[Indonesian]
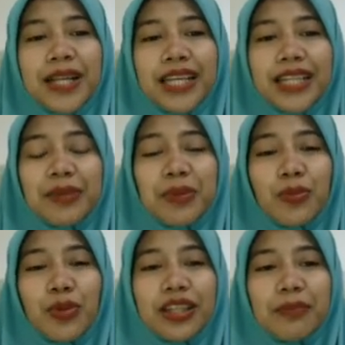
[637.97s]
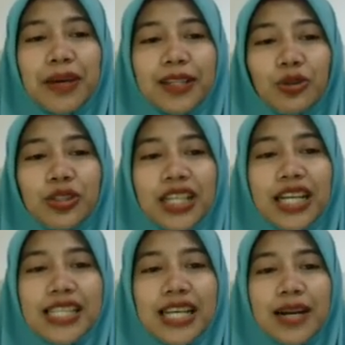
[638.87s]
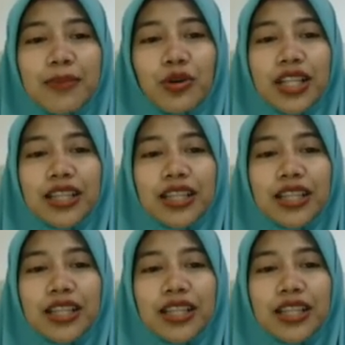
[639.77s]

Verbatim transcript: teknik pembuatan patung dengan cara model